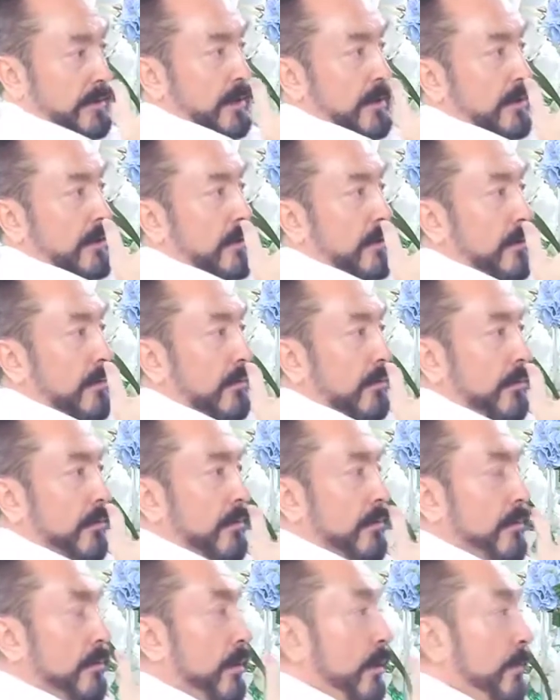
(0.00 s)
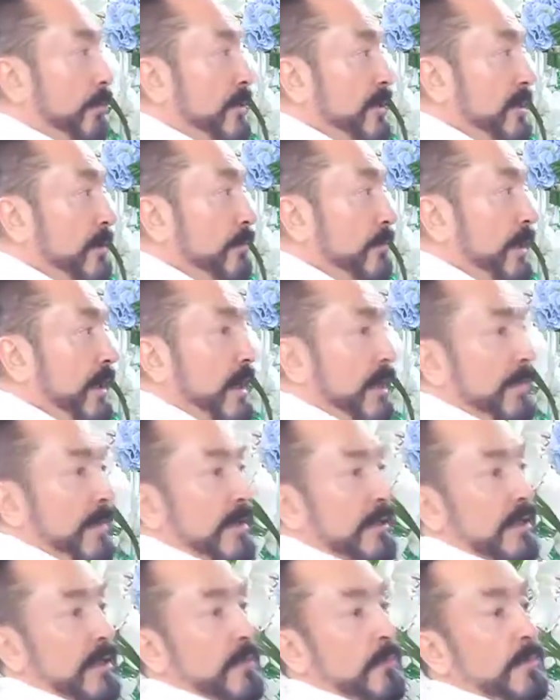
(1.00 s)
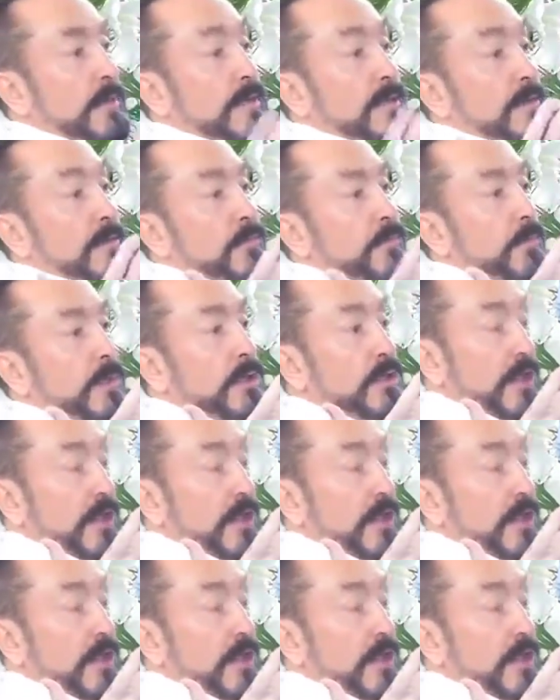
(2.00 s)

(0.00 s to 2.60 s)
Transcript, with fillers: dese ki ya bizim bilemediğimiz